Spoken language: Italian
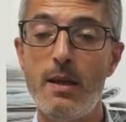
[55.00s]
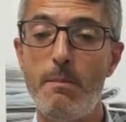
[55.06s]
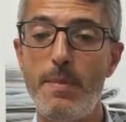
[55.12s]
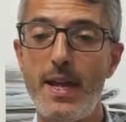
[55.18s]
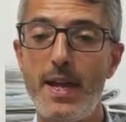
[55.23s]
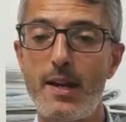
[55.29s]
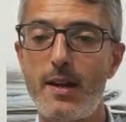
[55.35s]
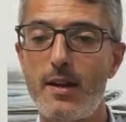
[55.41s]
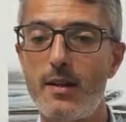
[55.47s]

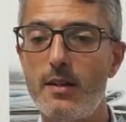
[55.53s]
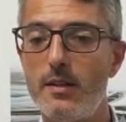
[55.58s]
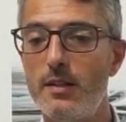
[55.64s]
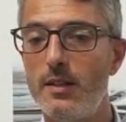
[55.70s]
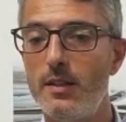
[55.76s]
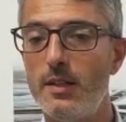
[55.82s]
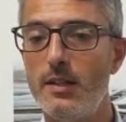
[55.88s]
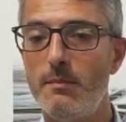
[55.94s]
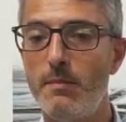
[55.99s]
Per
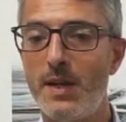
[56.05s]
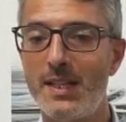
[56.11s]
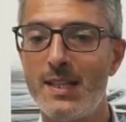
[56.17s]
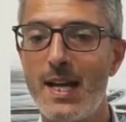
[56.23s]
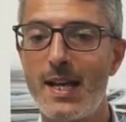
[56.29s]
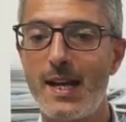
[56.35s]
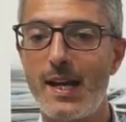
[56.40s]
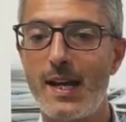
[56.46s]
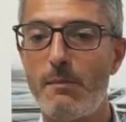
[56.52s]
eh,
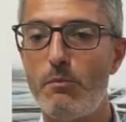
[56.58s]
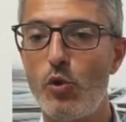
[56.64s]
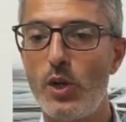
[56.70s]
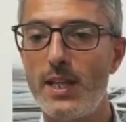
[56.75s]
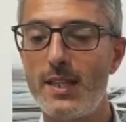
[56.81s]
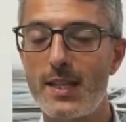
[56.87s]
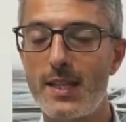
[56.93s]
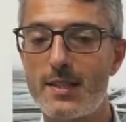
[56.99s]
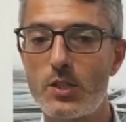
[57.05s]
mandare la
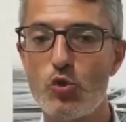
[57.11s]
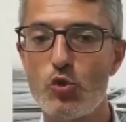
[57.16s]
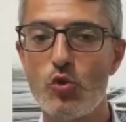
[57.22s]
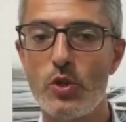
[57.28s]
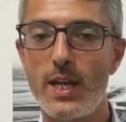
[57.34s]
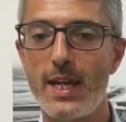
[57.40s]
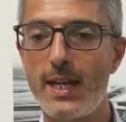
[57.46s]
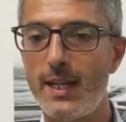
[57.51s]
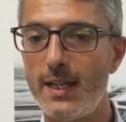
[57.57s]

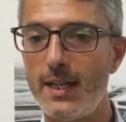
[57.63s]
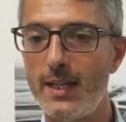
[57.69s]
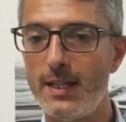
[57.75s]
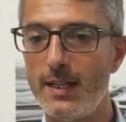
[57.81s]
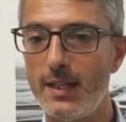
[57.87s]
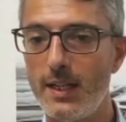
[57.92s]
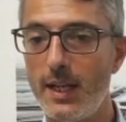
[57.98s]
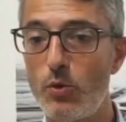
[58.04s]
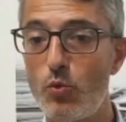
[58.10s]
bollettazione
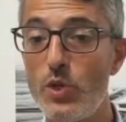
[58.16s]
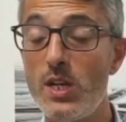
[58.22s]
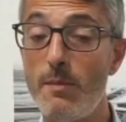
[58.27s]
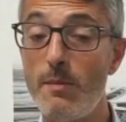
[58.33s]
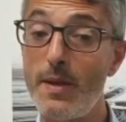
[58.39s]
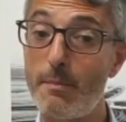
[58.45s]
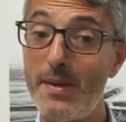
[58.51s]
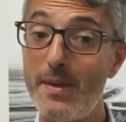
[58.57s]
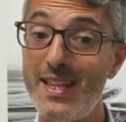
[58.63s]
eh, e
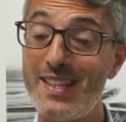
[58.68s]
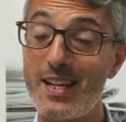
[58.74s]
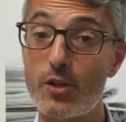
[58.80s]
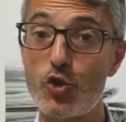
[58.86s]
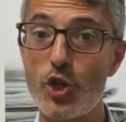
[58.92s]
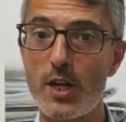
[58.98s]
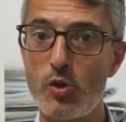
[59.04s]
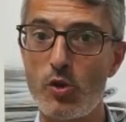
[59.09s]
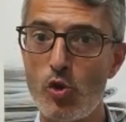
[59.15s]
quindi per
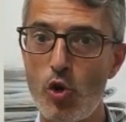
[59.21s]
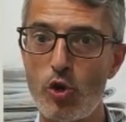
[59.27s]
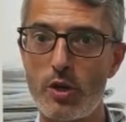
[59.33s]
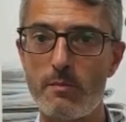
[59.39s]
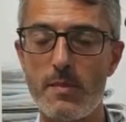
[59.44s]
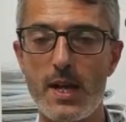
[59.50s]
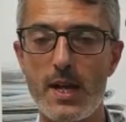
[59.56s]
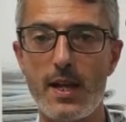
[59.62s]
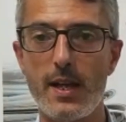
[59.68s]
metterci a
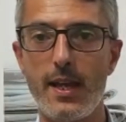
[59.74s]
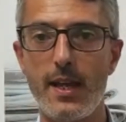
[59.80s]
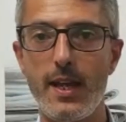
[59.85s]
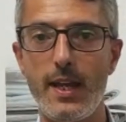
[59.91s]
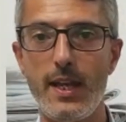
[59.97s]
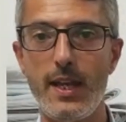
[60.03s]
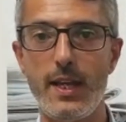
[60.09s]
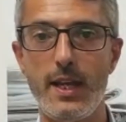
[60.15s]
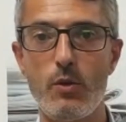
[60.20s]
norma
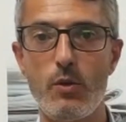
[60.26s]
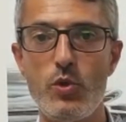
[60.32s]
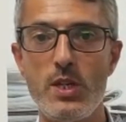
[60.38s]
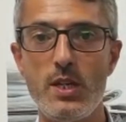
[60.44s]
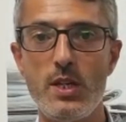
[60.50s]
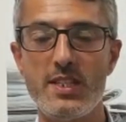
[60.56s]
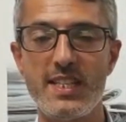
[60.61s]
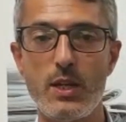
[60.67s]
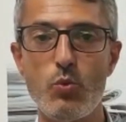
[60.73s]
e
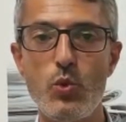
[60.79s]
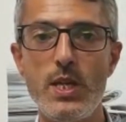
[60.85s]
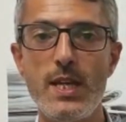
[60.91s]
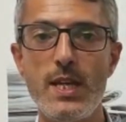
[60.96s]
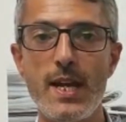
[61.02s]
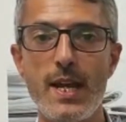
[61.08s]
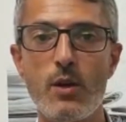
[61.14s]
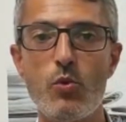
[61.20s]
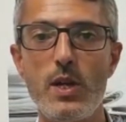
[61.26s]
quindi
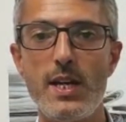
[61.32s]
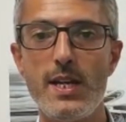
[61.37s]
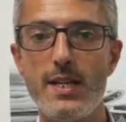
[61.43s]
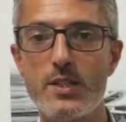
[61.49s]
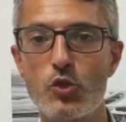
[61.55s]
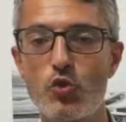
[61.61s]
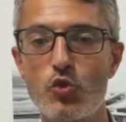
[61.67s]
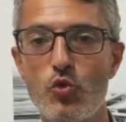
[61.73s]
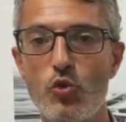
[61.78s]
seguire quelle
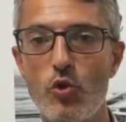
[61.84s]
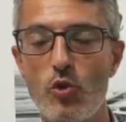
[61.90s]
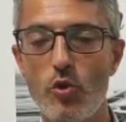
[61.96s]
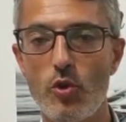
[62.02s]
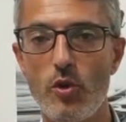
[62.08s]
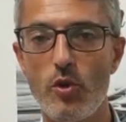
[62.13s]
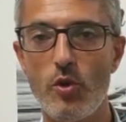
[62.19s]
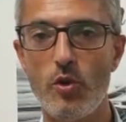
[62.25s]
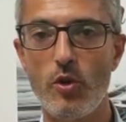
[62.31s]
che
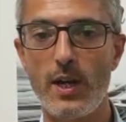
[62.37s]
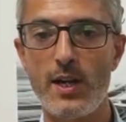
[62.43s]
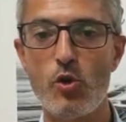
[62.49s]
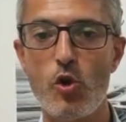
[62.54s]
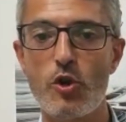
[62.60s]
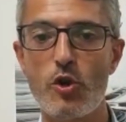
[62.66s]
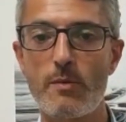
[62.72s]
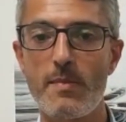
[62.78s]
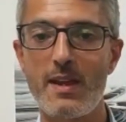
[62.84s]
sono eh, le
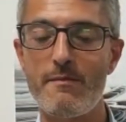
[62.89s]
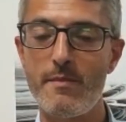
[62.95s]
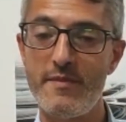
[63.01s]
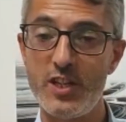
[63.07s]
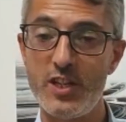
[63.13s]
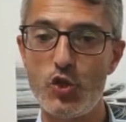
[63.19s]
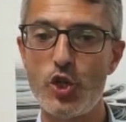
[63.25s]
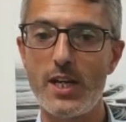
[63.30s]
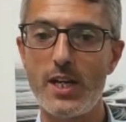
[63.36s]
norme
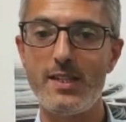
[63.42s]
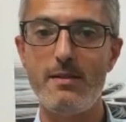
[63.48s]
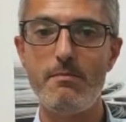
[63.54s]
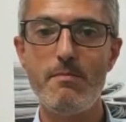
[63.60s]
vigenti in